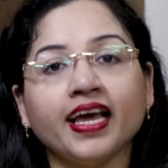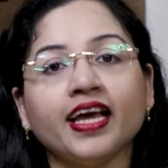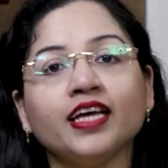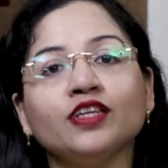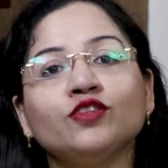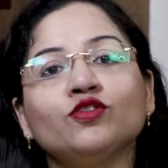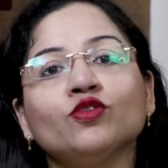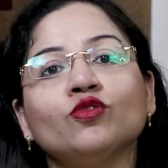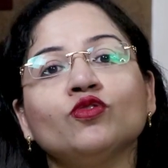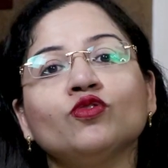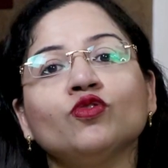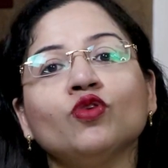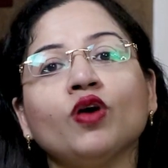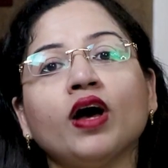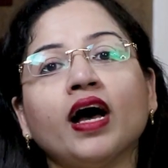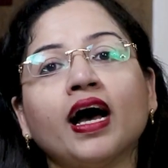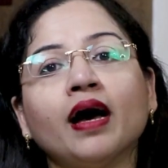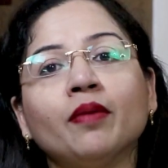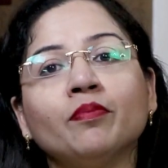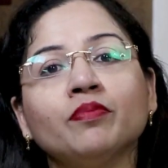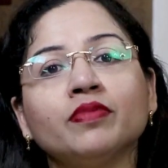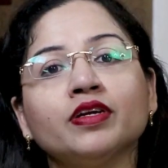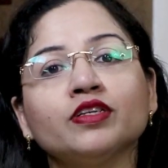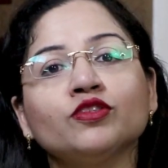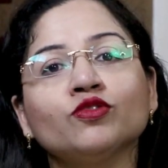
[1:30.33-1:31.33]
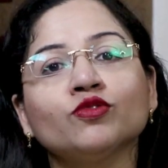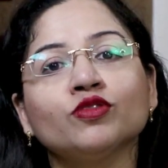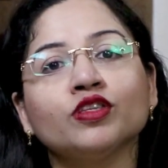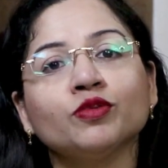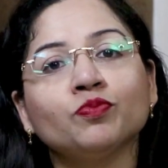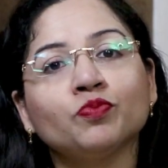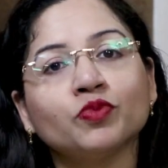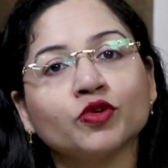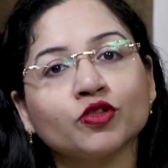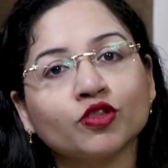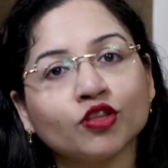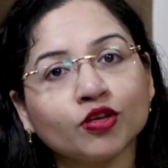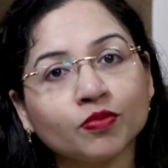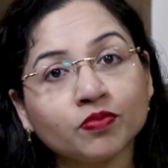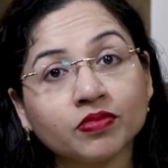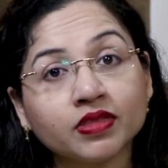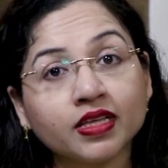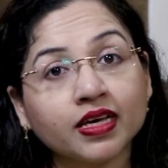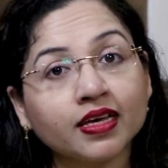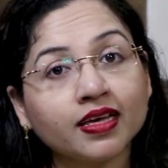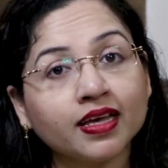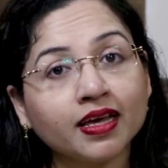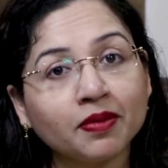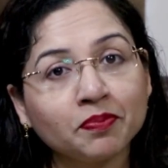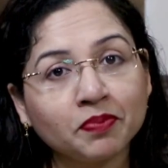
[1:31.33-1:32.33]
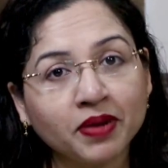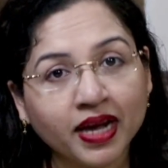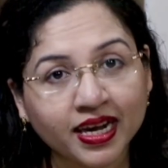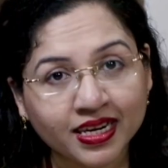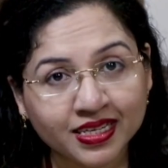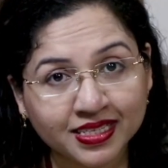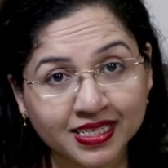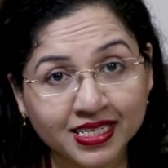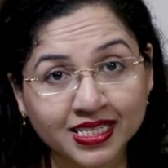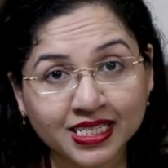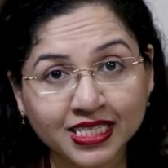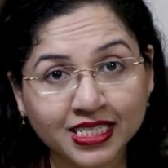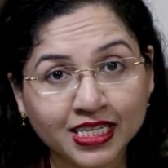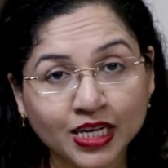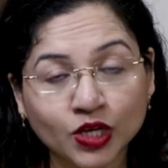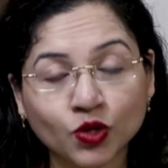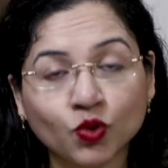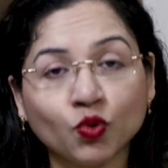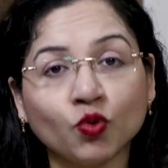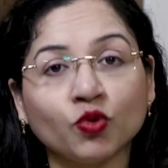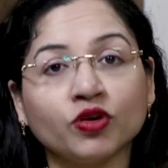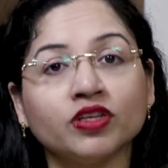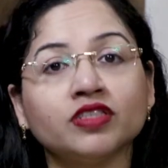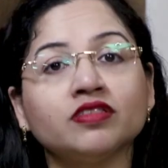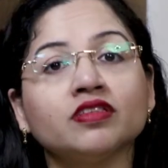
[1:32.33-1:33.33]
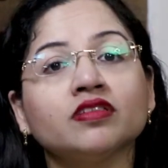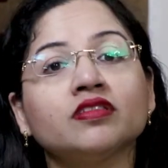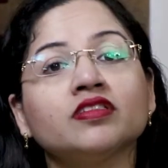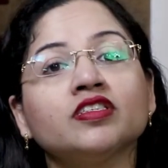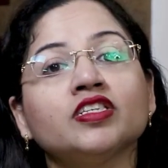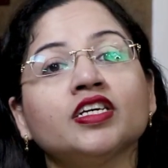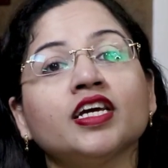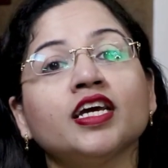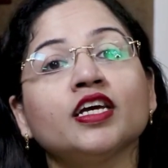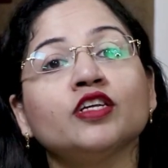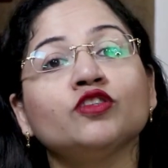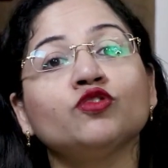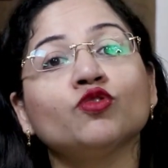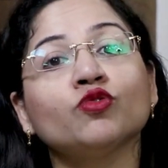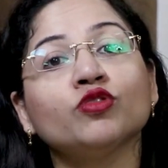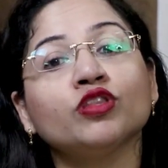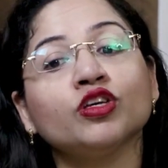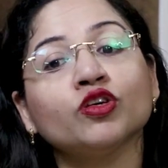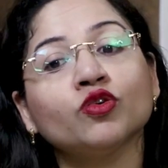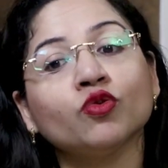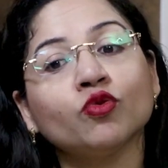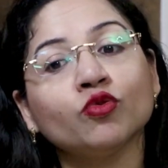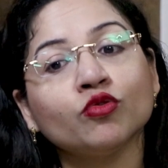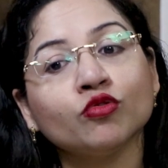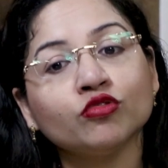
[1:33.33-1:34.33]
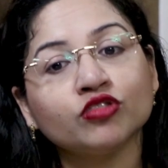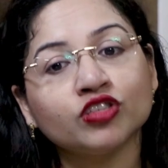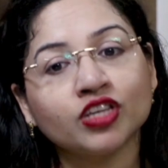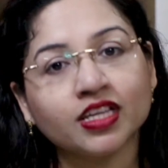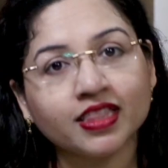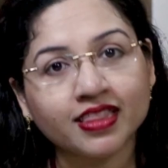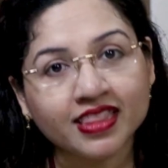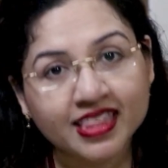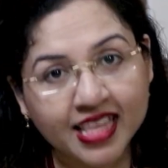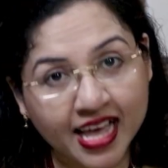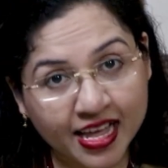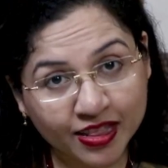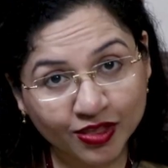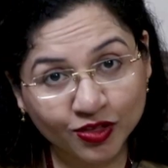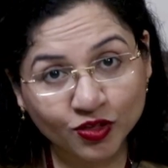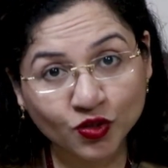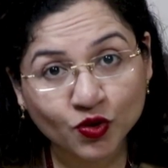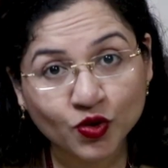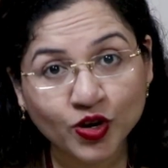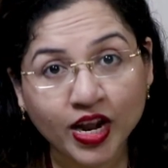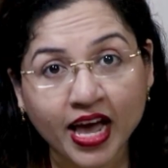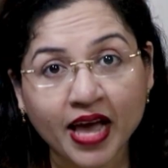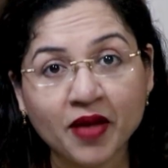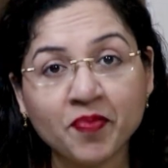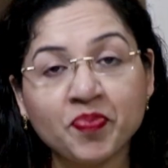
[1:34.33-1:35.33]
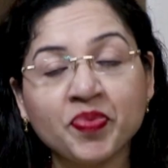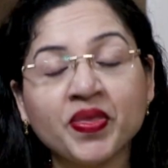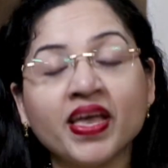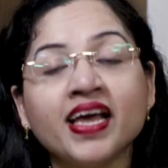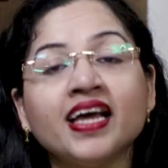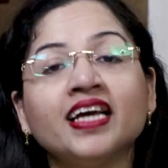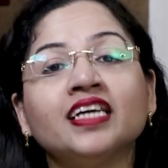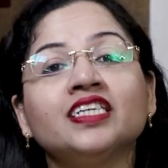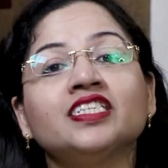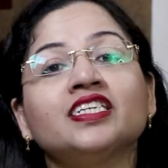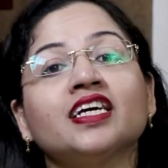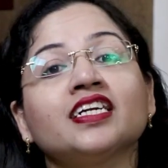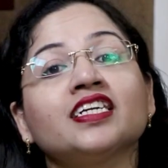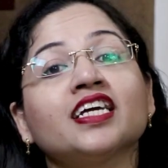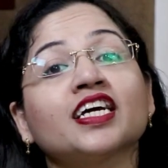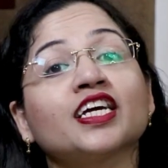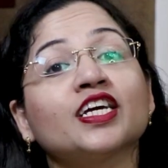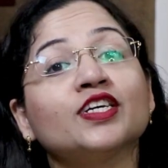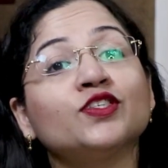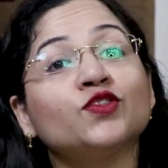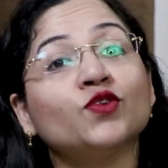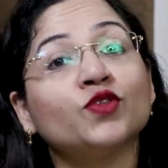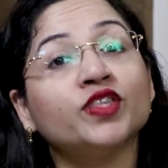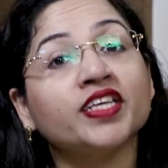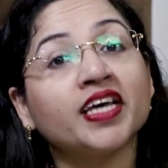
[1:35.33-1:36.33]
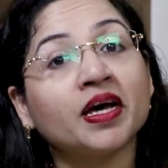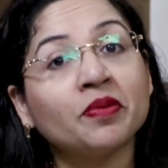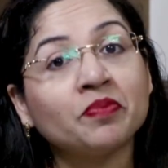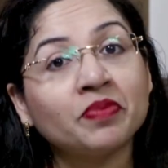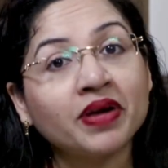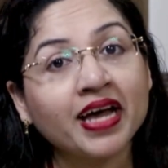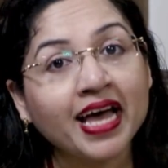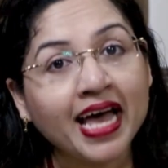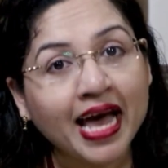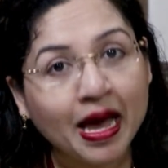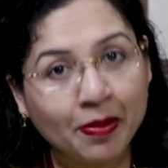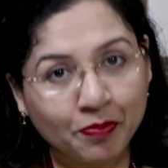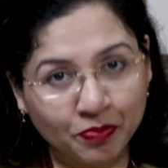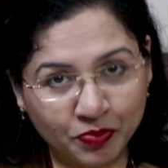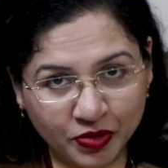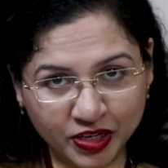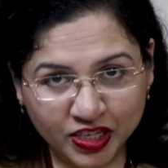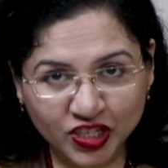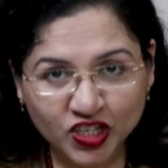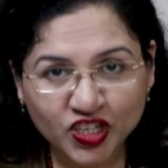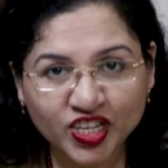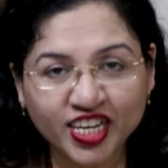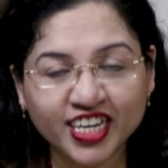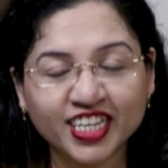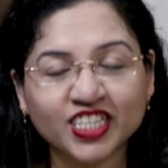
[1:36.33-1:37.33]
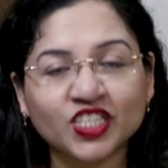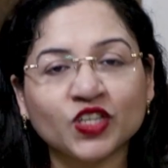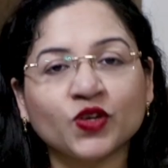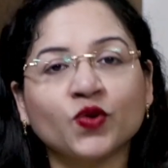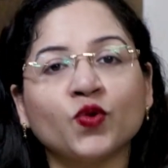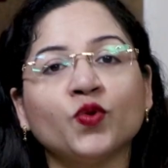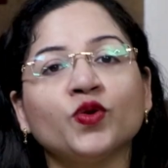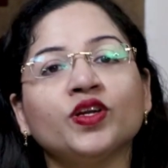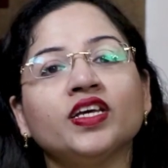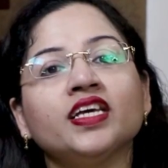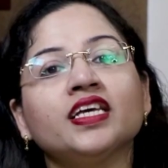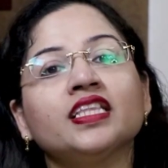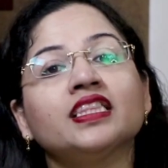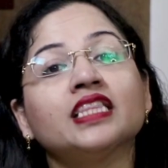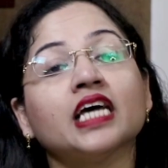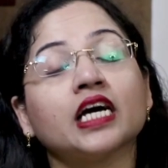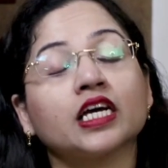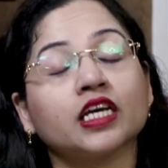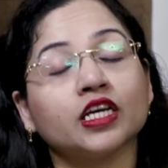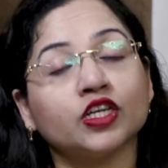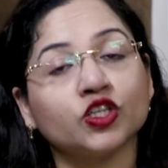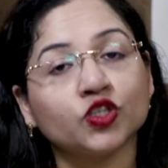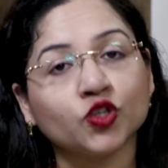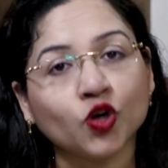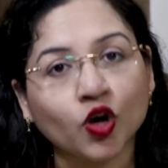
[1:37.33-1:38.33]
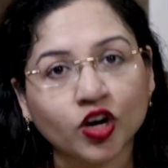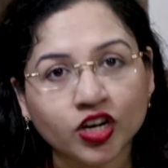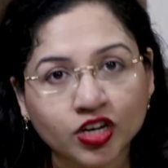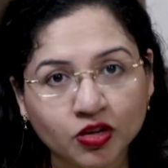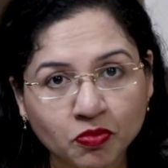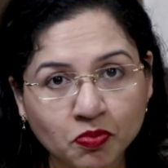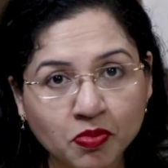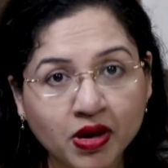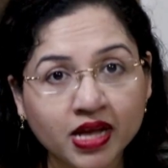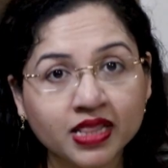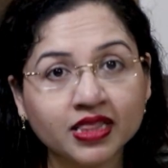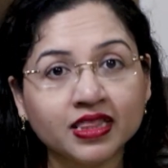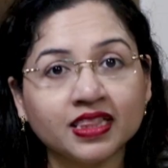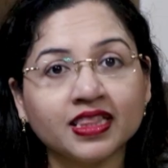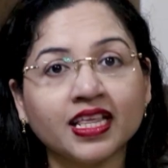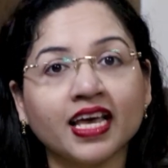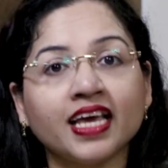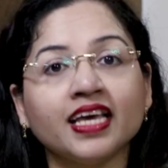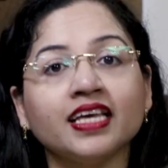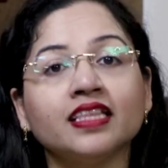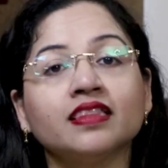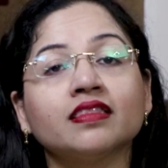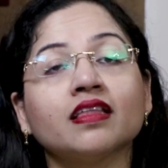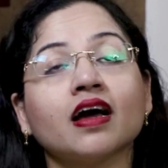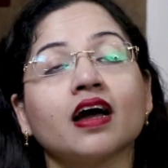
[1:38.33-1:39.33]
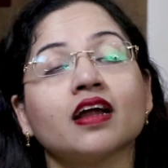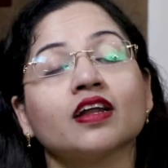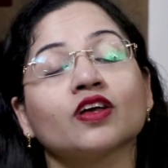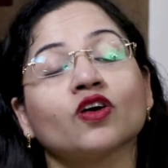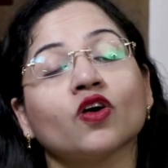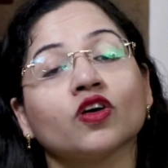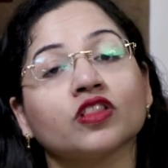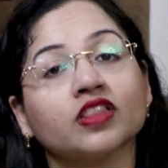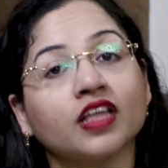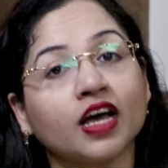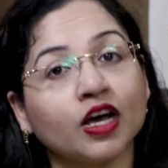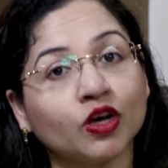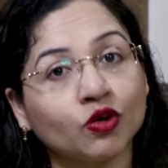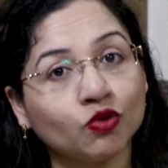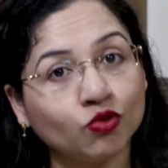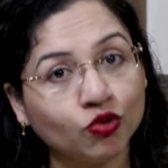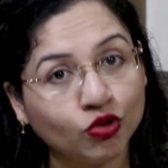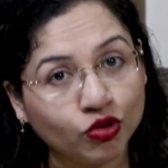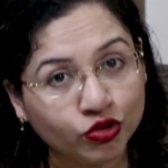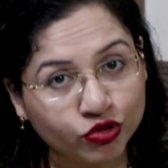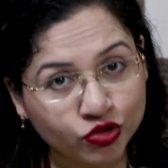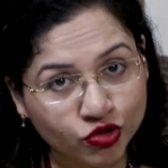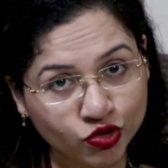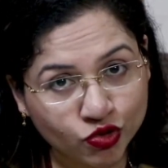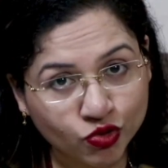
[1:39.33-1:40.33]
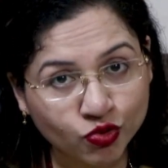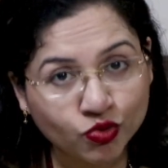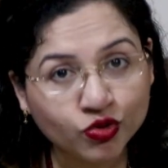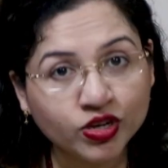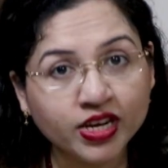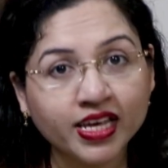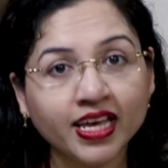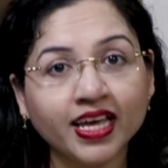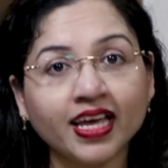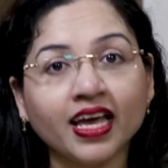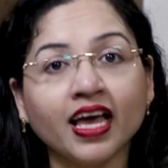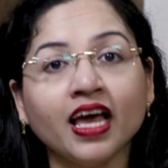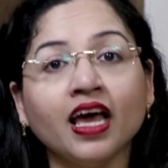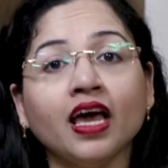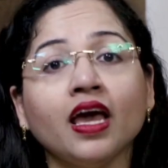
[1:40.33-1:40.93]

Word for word: এই জন্য আমরা যদি প্রথম থেকে প্র্যাকটিসটা করি যে সে যদি কোনো সিদ্ধান্ত নেয় সেটাকে যদি আমরা অ্যাপ্রিসিয়েট করি তাকে সম্মান দেই তার কথাগুলো শুনি